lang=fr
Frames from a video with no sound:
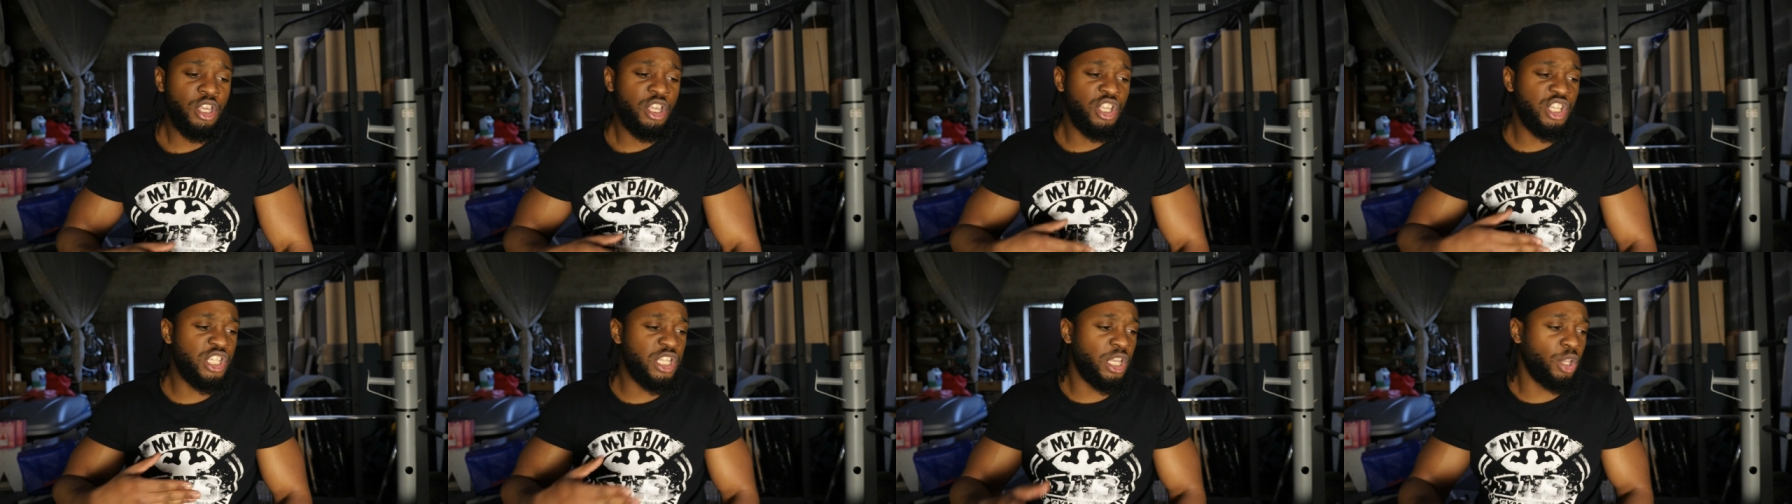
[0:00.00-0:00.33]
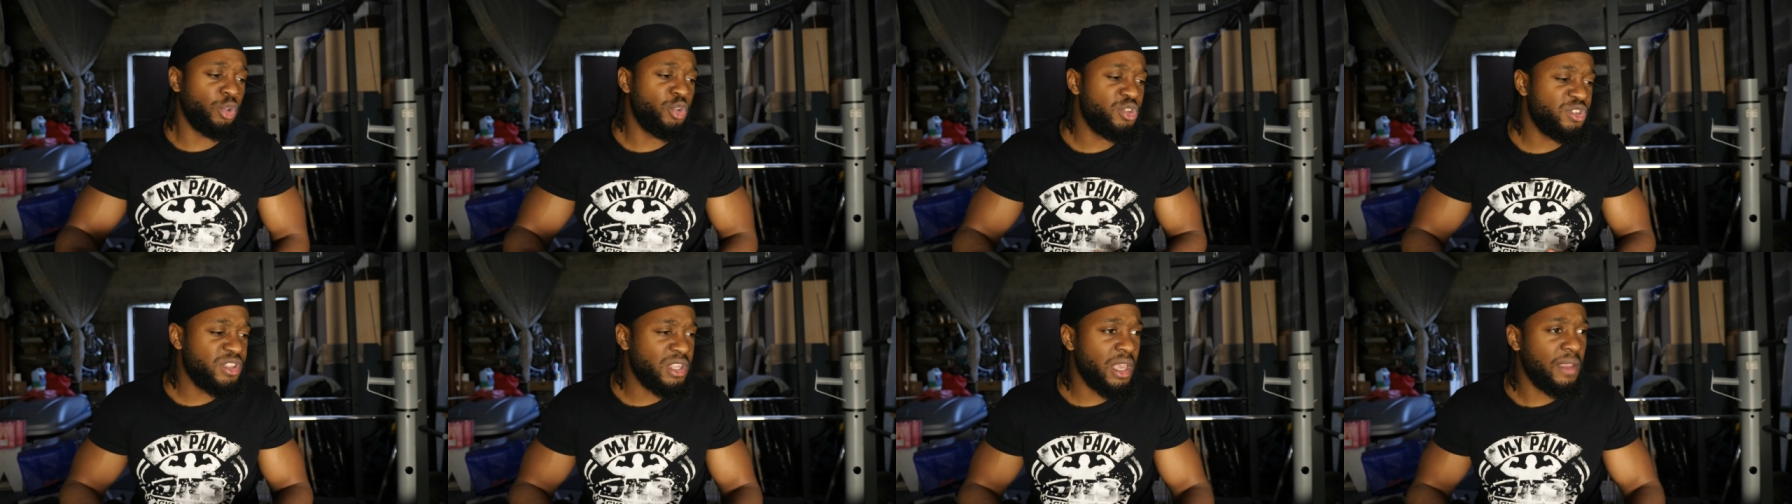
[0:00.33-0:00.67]
J'ai
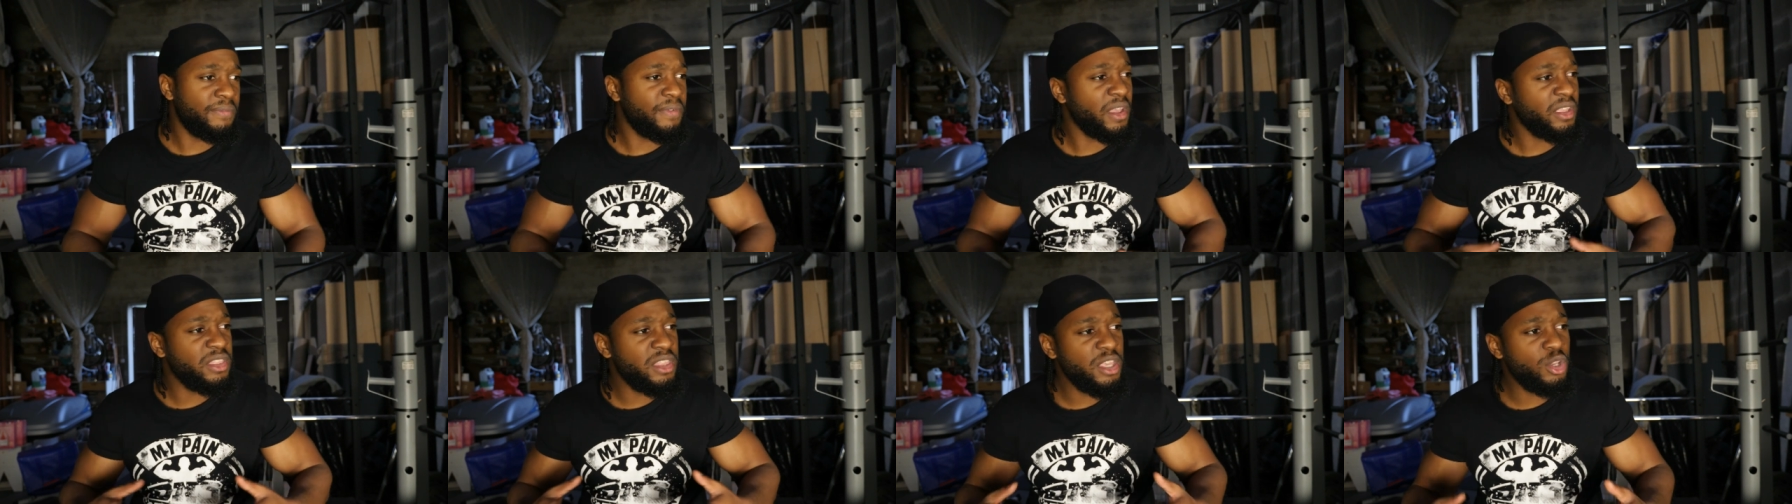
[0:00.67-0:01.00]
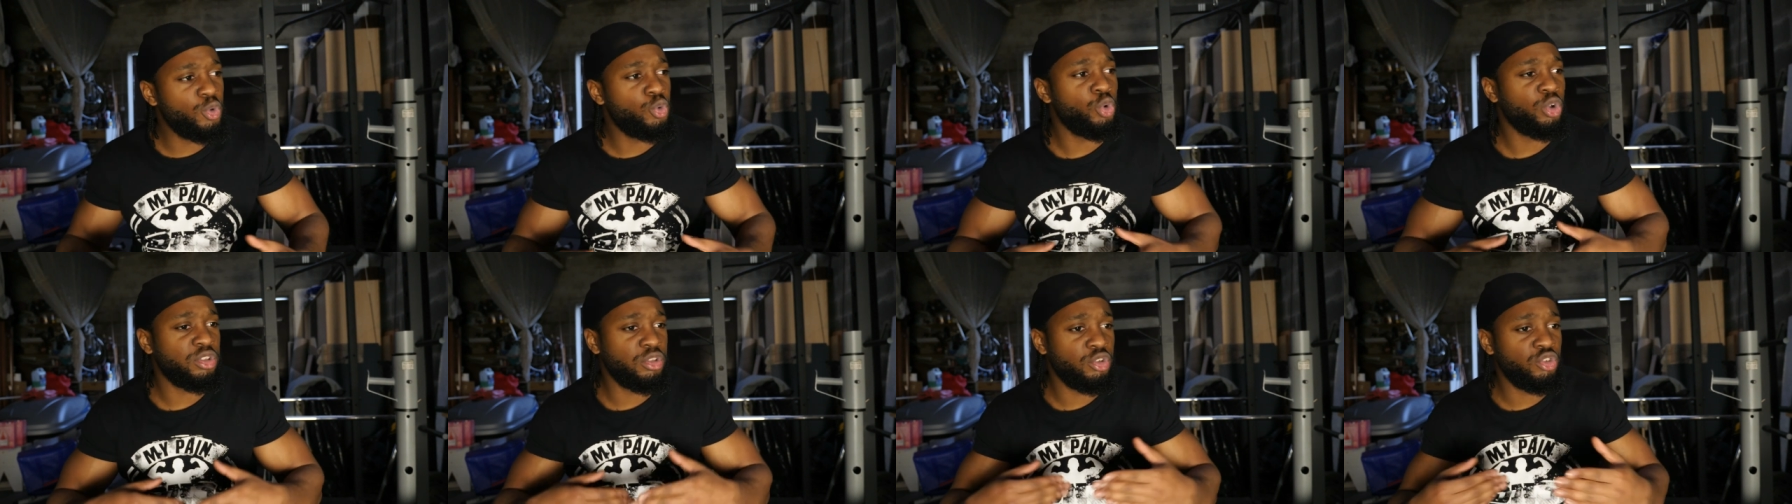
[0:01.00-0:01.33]
réussi à faire des
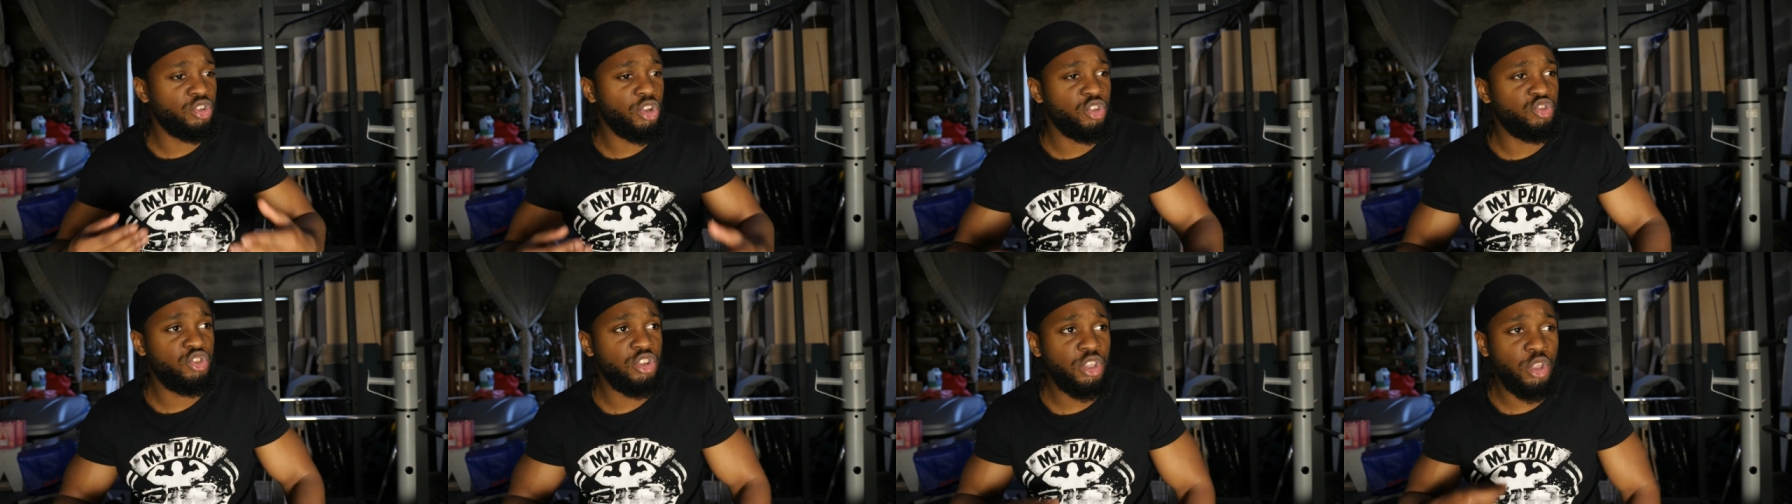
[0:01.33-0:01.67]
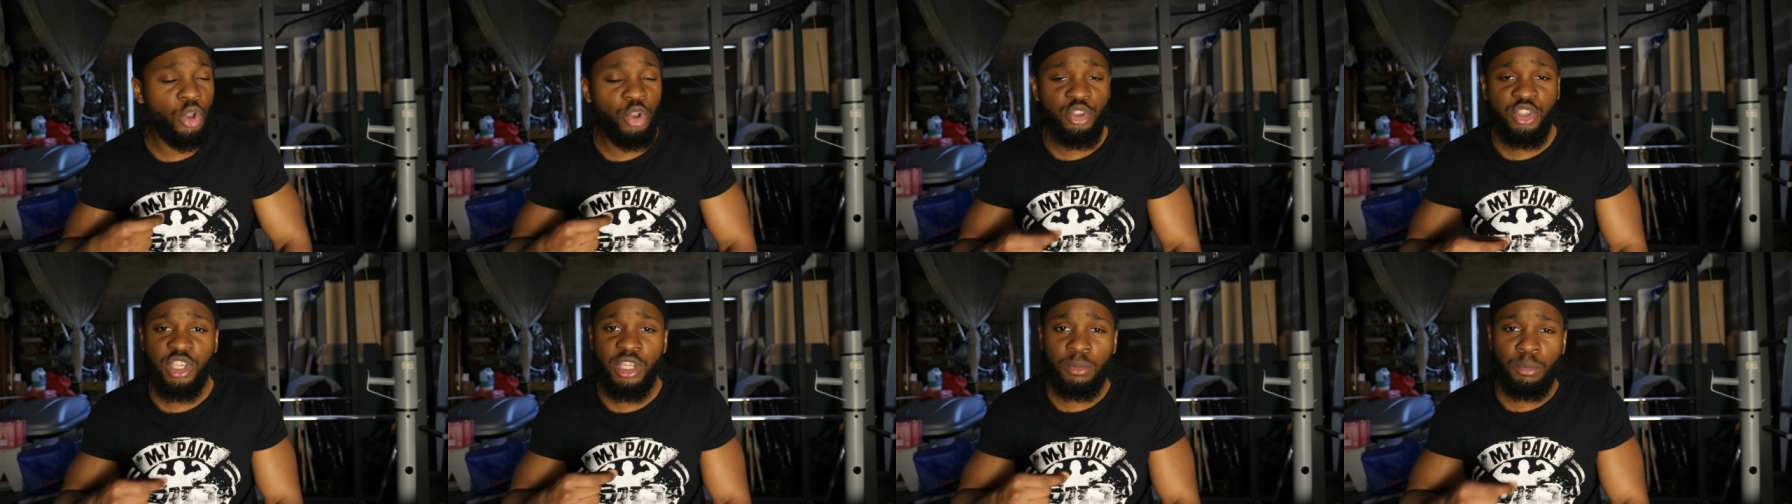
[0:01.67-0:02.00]
courses aujourd'hui
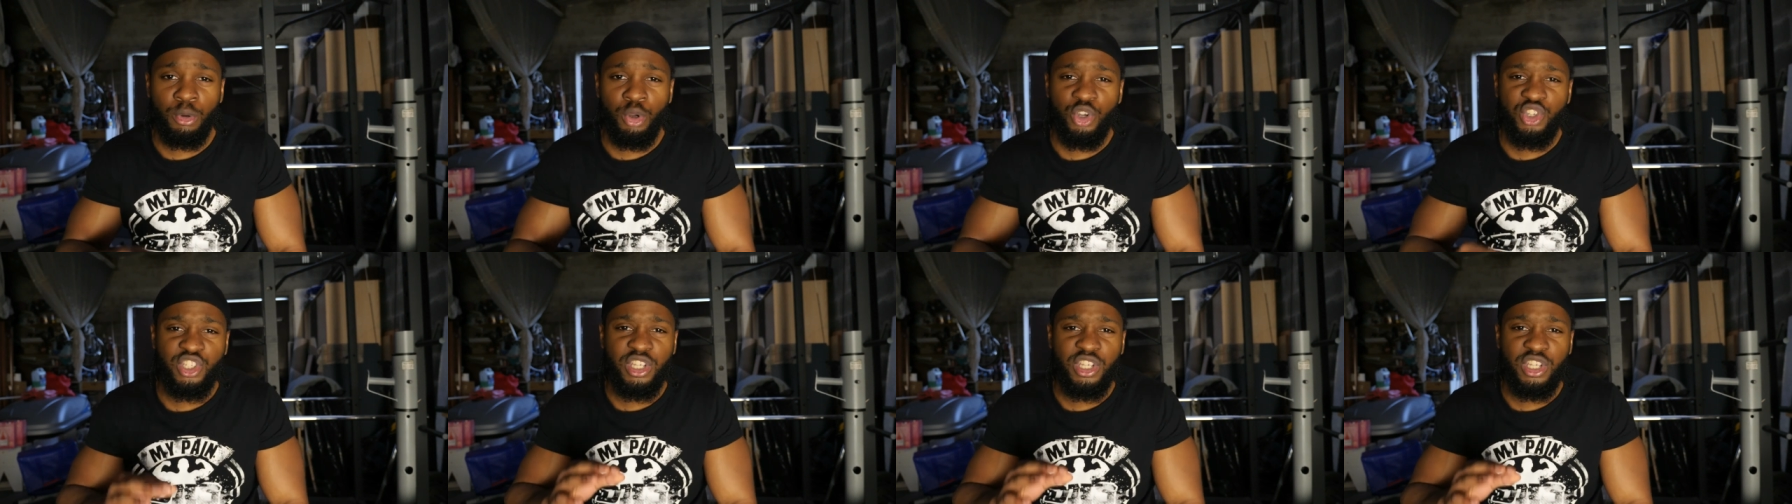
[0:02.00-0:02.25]
tranquillement.